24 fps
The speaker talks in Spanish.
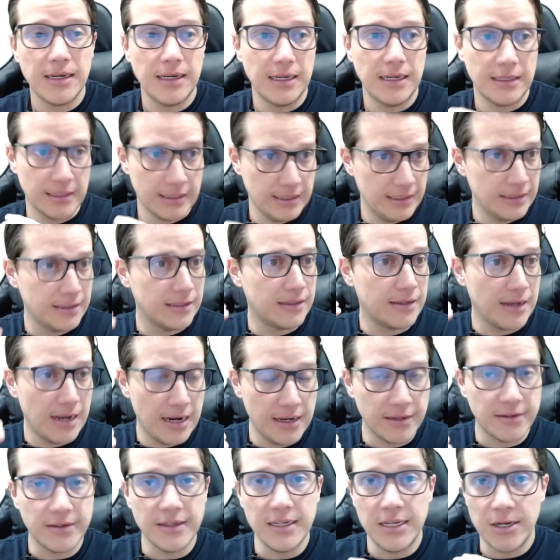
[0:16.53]
la tangente está a
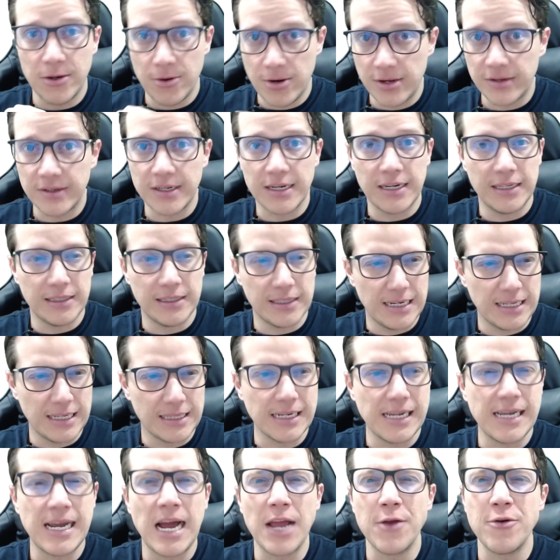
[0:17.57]
la 5, la secante a la
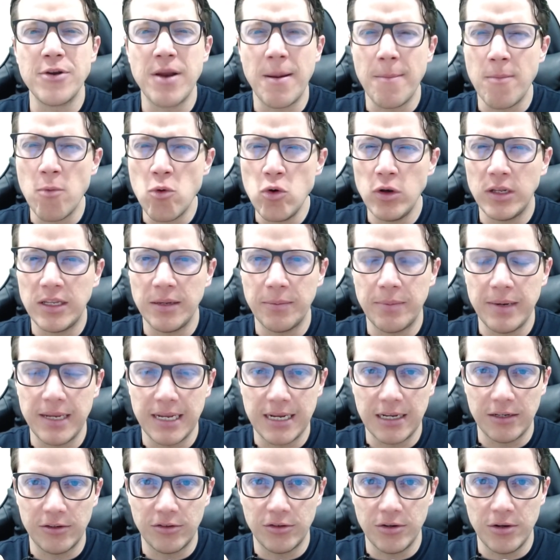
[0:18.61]
3, hay una
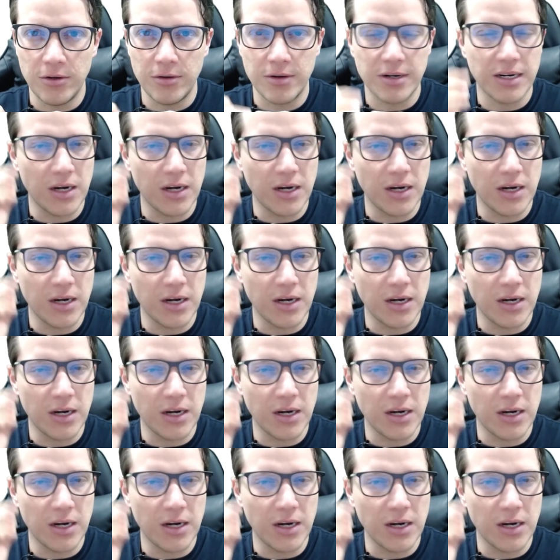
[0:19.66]
multiplicación,